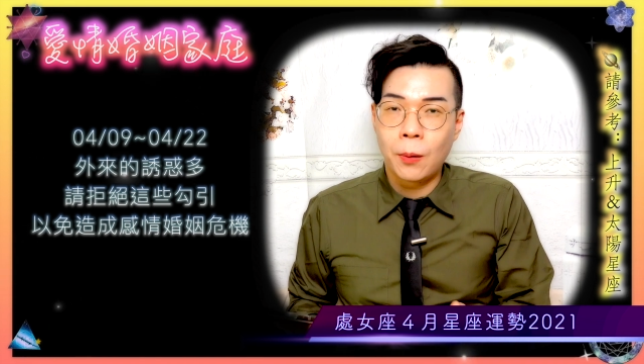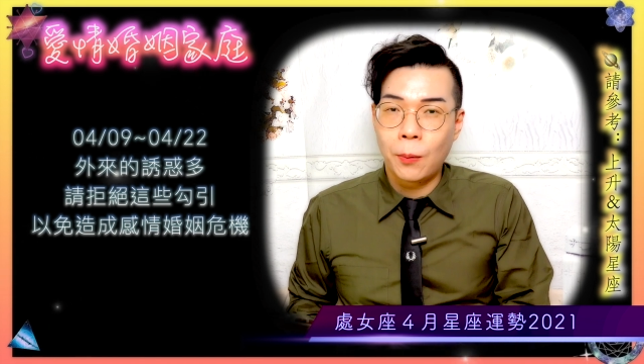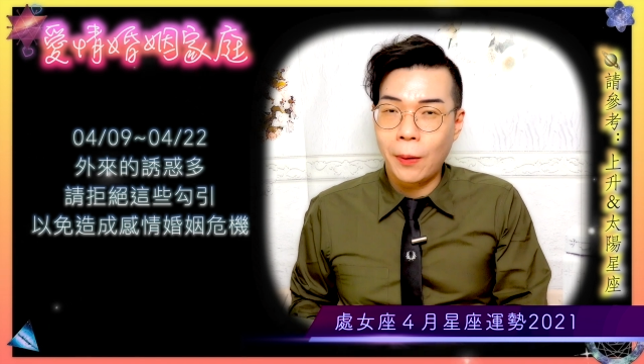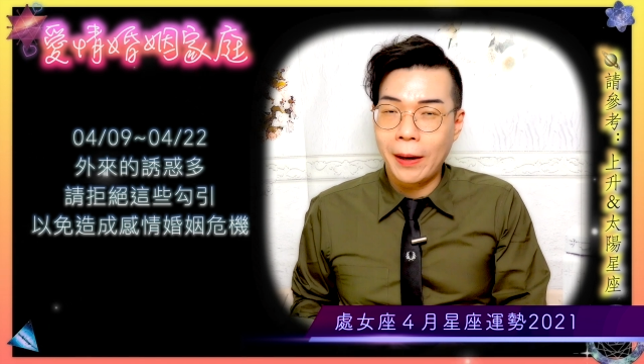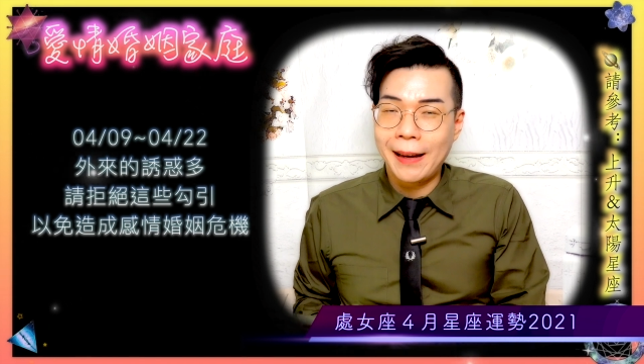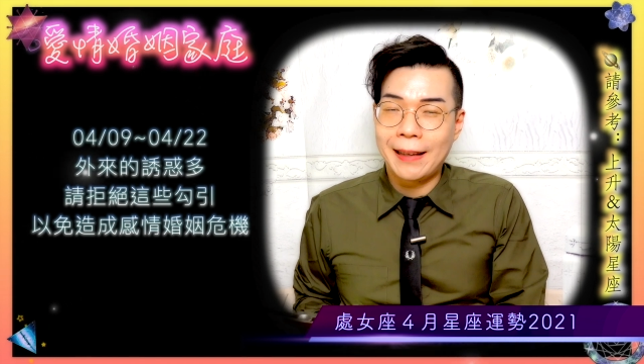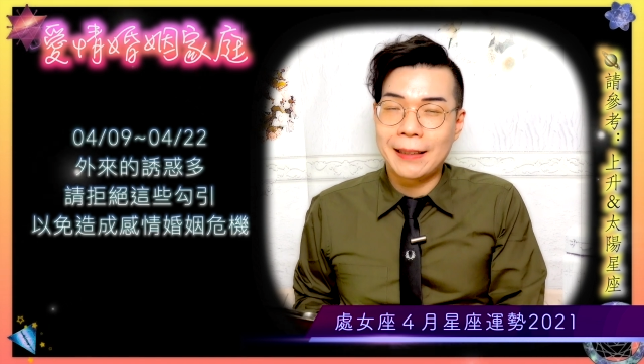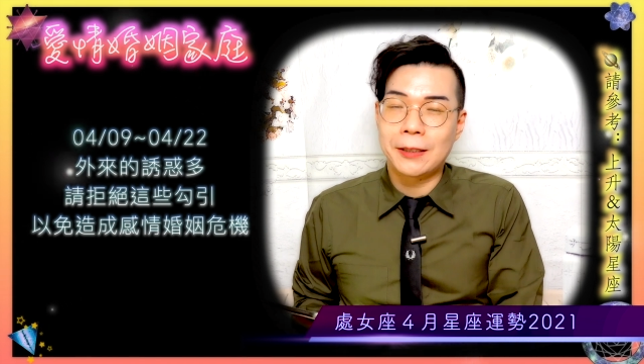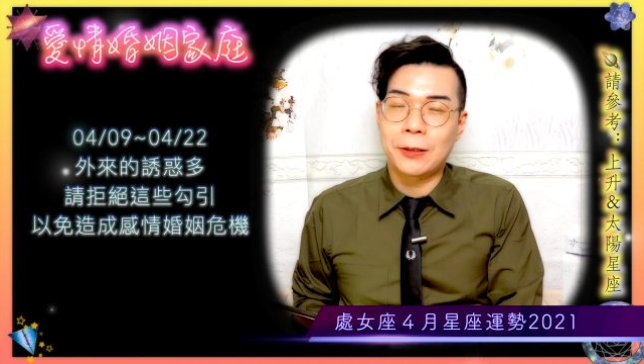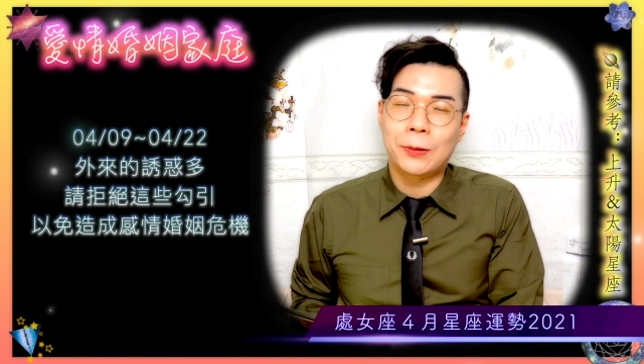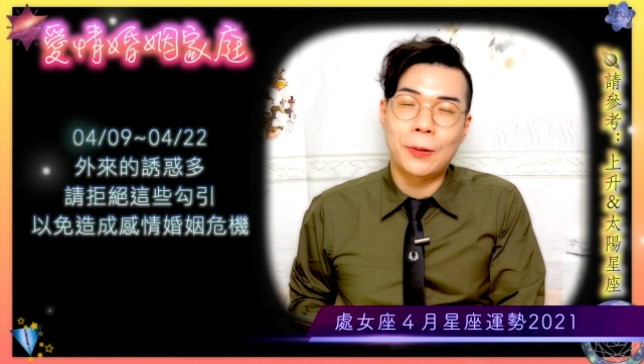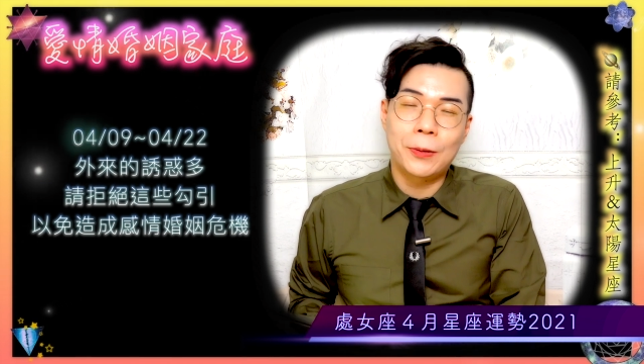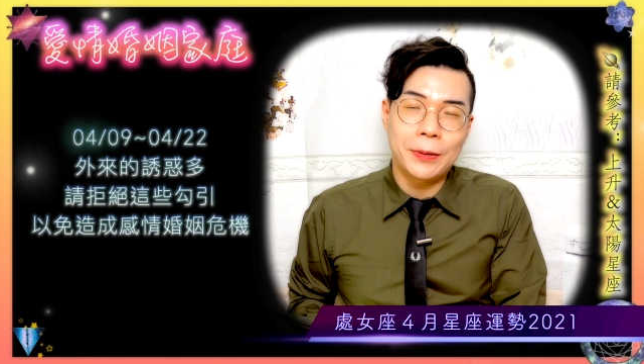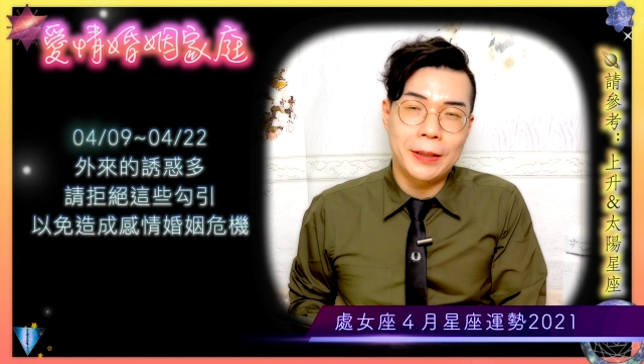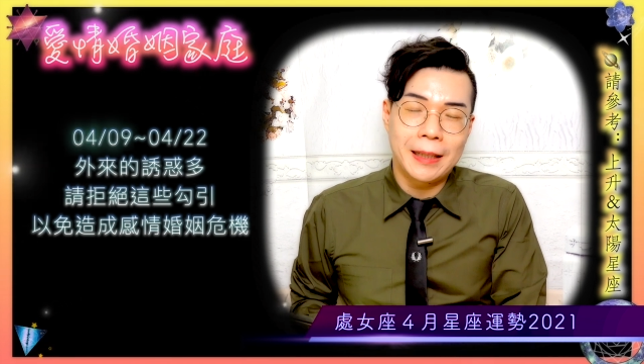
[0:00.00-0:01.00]
外来的
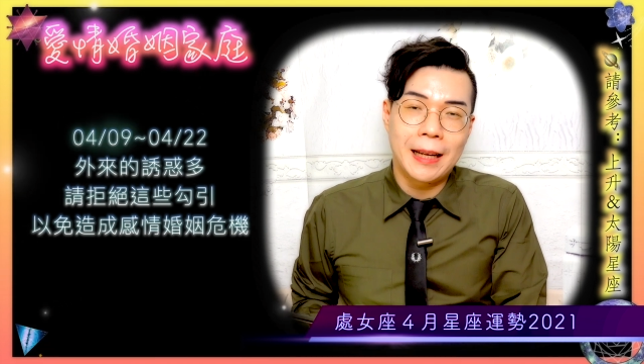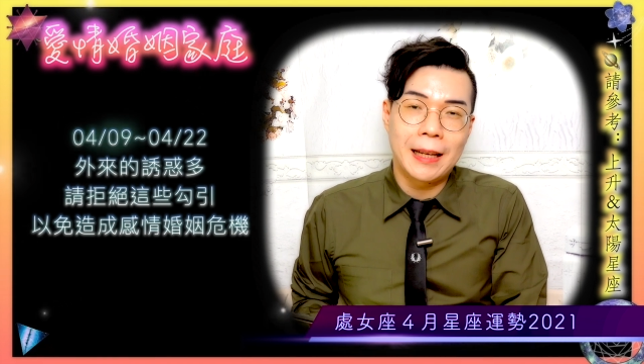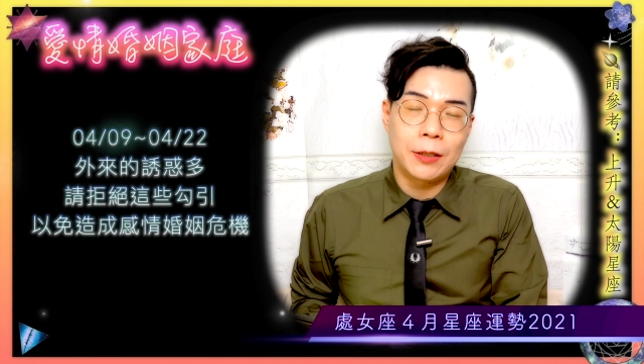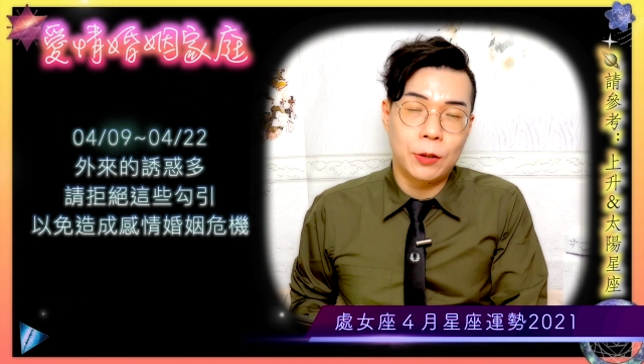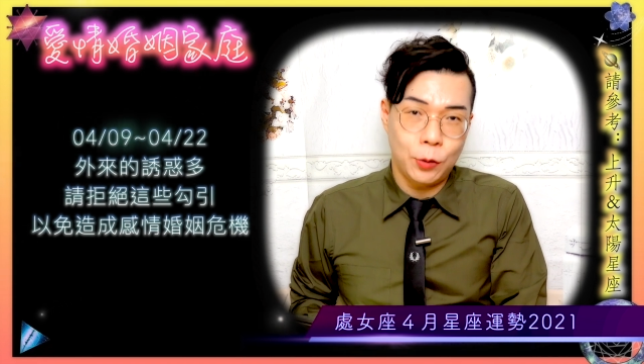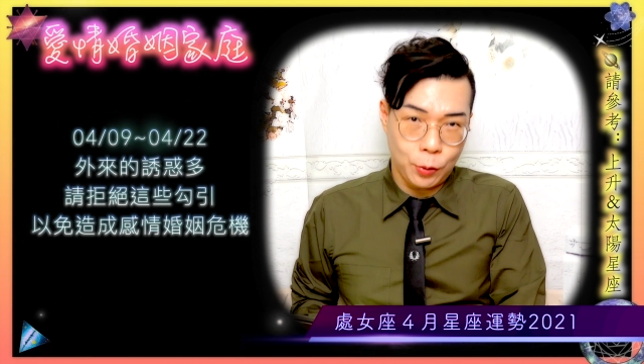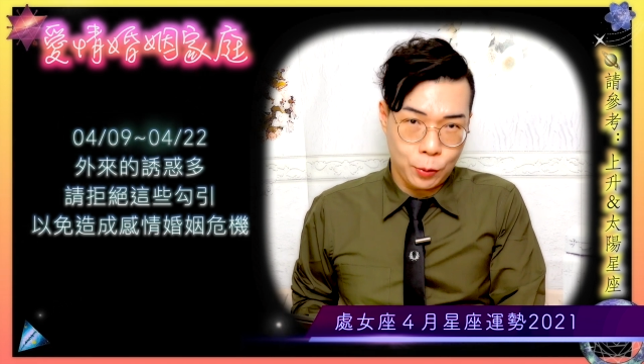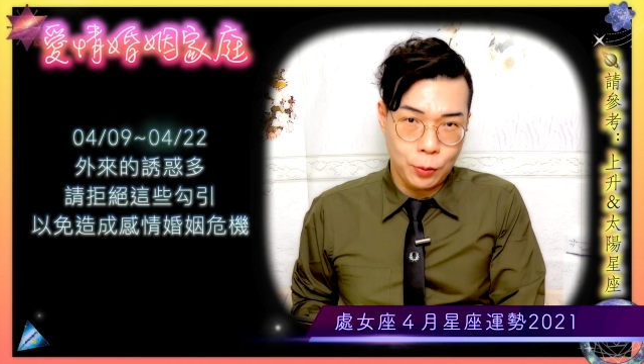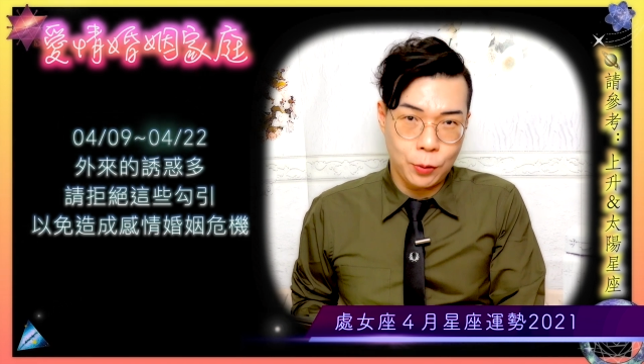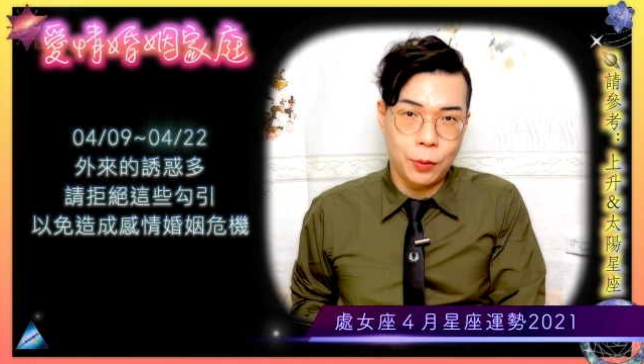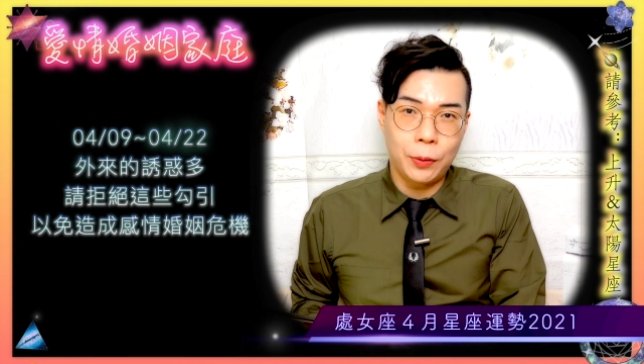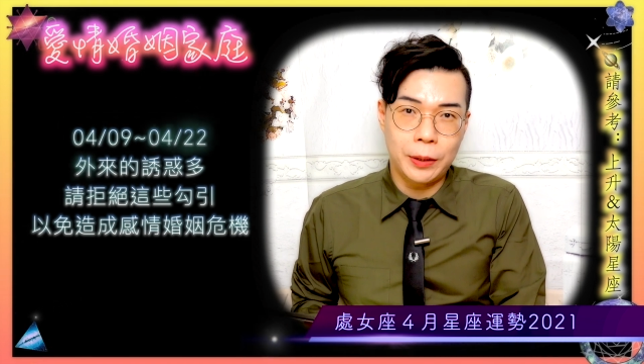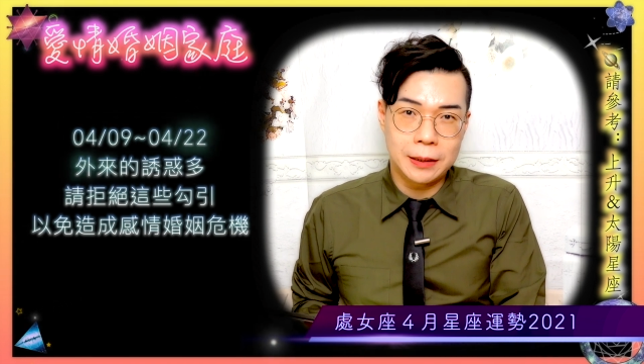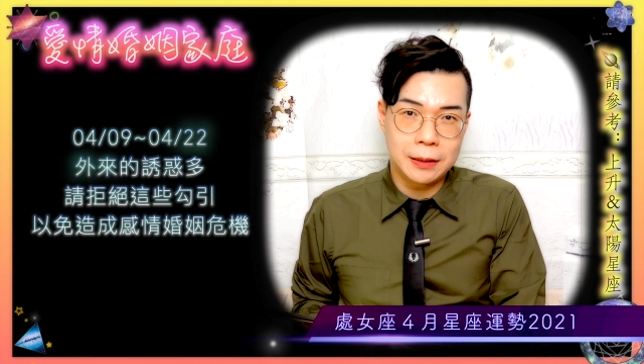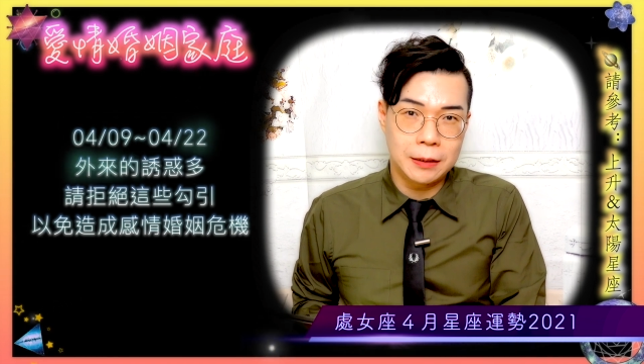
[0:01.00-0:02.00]
勾引和诱惑
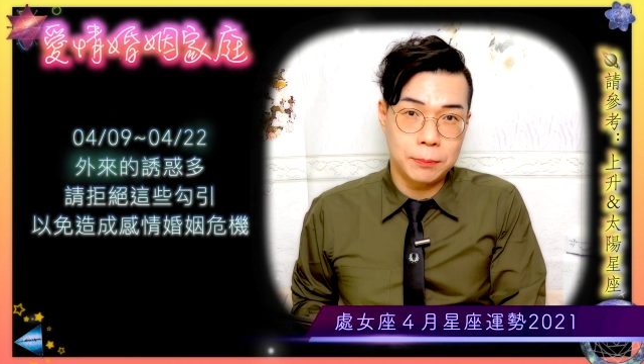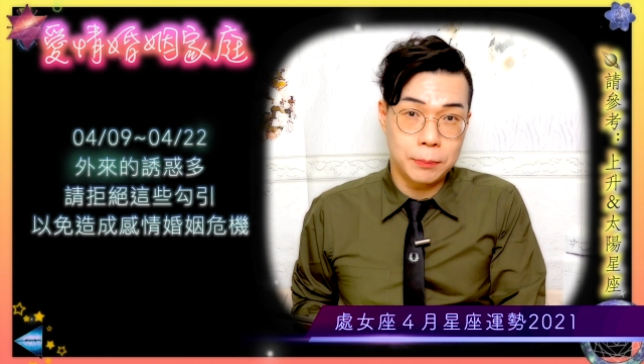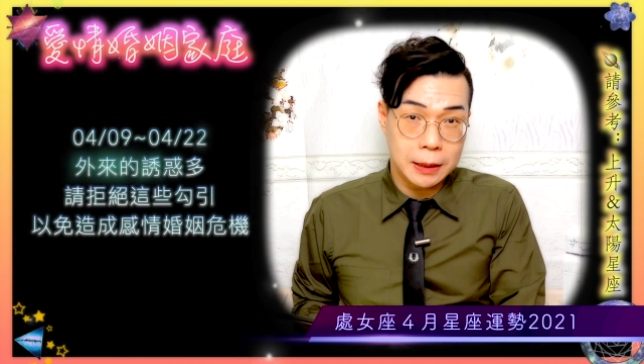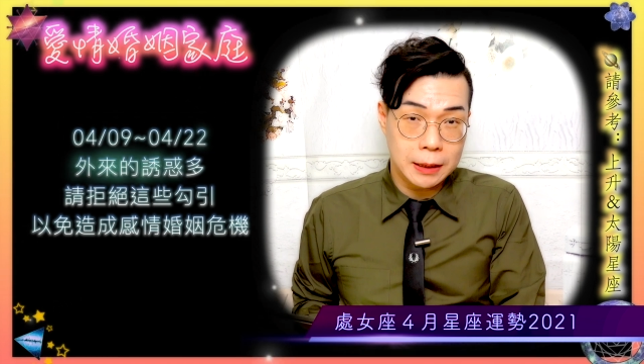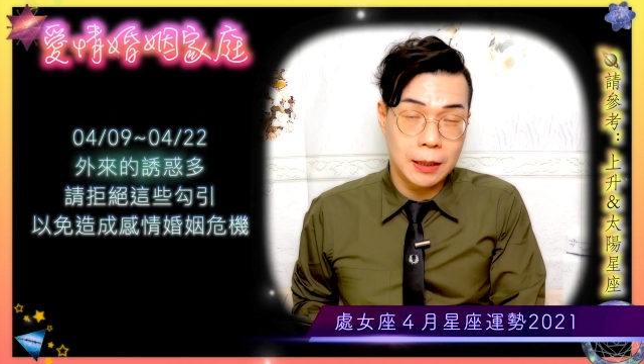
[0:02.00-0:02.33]
会是比